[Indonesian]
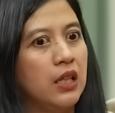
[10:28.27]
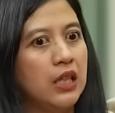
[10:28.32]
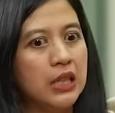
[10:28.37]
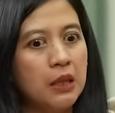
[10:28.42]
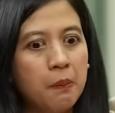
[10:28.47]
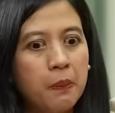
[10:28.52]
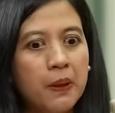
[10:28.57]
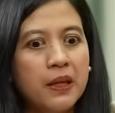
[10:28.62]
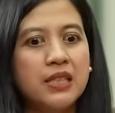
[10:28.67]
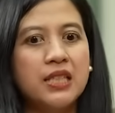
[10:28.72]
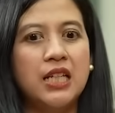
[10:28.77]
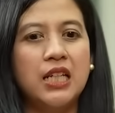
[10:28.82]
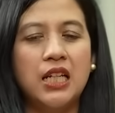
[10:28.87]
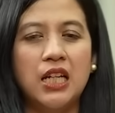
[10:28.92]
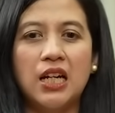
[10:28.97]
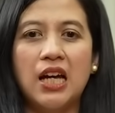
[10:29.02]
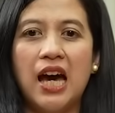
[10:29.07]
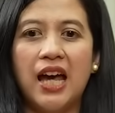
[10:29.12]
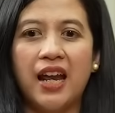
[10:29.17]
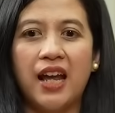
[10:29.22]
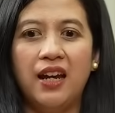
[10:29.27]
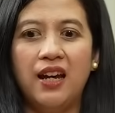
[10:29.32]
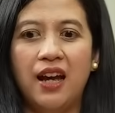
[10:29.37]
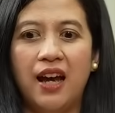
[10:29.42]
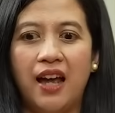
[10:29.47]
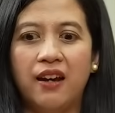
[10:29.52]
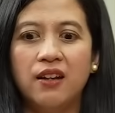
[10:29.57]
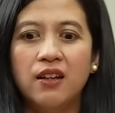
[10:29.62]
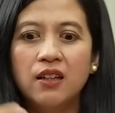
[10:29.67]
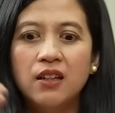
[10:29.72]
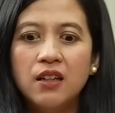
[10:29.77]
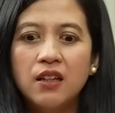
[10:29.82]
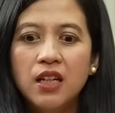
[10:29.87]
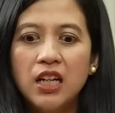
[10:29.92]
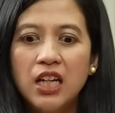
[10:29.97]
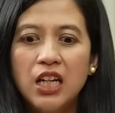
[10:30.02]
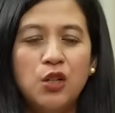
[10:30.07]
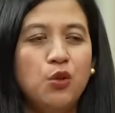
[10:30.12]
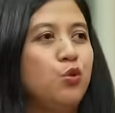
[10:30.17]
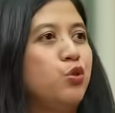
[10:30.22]
Kita pengen jadi negara dengan
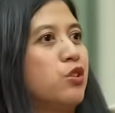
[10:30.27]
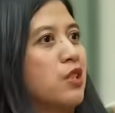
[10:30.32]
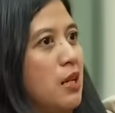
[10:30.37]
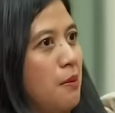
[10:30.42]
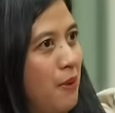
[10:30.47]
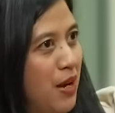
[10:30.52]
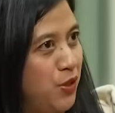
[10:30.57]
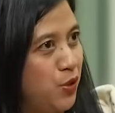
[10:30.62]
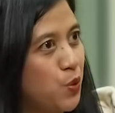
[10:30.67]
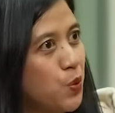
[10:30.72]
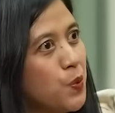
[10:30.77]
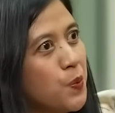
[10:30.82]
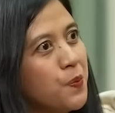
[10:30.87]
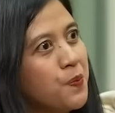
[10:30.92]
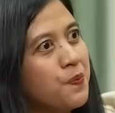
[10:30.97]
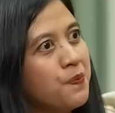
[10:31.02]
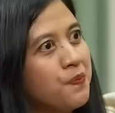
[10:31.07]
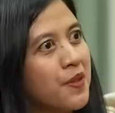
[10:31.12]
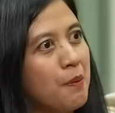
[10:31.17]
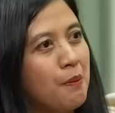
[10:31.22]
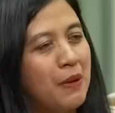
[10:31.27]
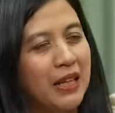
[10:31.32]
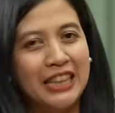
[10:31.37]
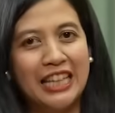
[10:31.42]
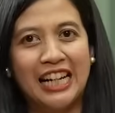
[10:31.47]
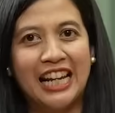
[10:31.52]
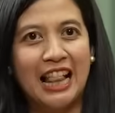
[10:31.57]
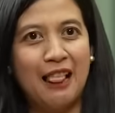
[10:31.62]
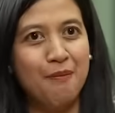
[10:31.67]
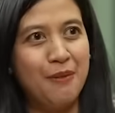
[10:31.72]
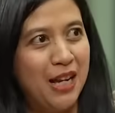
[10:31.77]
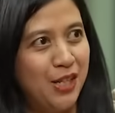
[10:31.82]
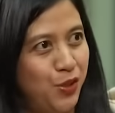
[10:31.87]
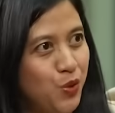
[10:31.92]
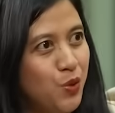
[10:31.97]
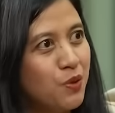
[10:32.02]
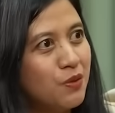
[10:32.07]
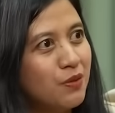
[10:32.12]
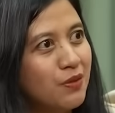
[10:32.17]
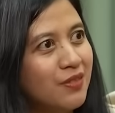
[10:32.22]
industri maju, material
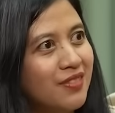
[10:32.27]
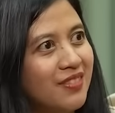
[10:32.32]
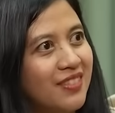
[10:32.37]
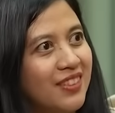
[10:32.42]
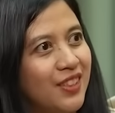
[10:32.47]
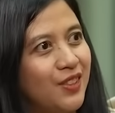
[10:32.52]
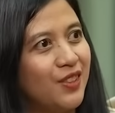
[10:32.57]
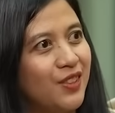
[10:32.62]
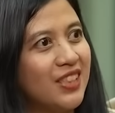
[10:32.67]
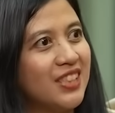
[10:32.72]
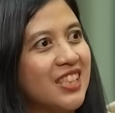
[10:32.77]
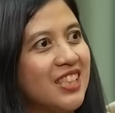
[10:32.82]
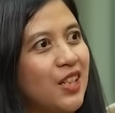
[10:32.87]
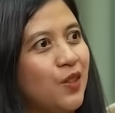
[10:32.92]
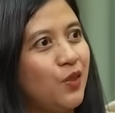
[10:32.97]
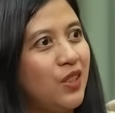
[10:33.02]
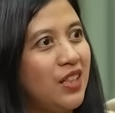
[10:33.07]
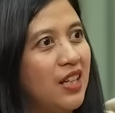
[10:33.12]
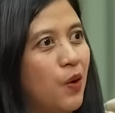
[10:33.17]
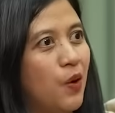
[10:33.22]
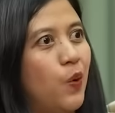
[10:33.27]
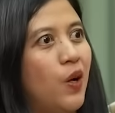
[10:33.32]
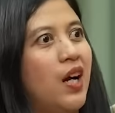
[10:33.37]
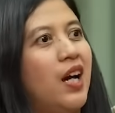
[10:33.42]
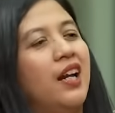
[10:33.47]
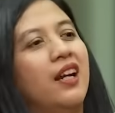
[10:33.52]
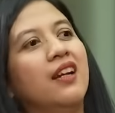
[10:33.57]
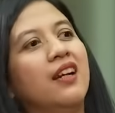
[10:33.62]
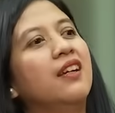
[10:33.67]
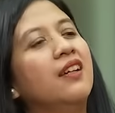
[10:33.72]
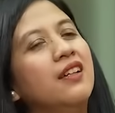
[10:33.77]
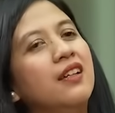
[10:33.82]
maju, itu kan selalu digaungkan.